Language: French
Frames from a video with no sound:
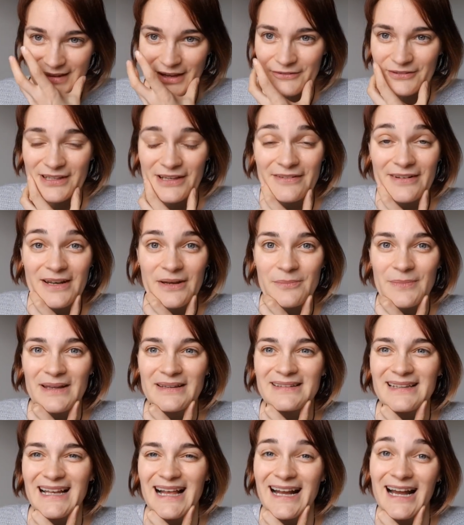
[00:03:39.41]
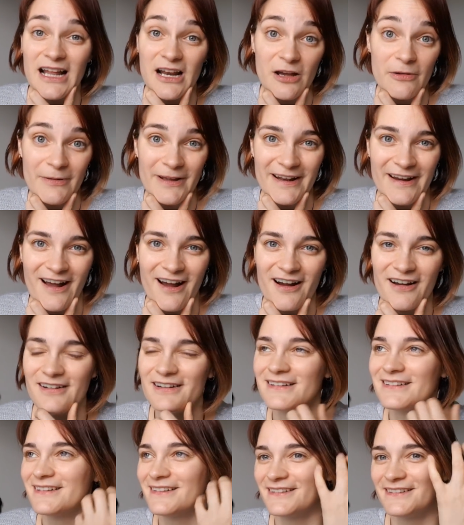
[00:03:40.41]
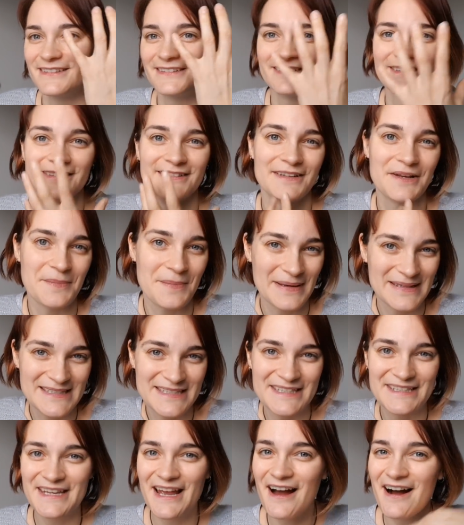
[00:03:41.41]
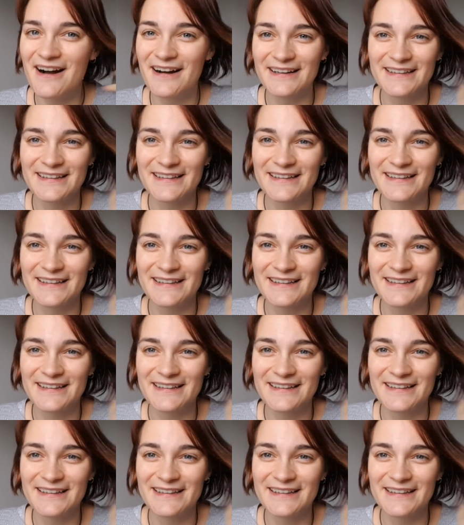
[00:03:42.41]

vous savez, les masques la calavera des de Mexicains,